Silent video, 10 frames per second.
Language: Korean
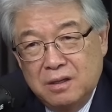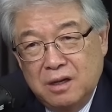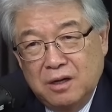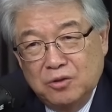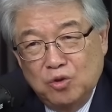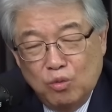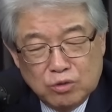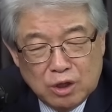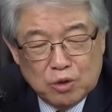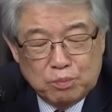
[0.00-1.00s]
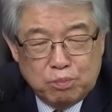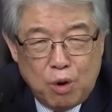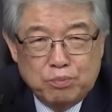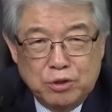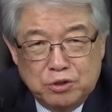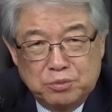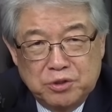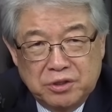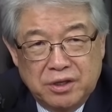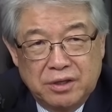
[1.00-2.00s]
아, 너무나도
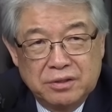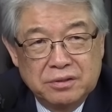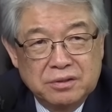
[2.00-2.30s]
포퓰리즘적이에요.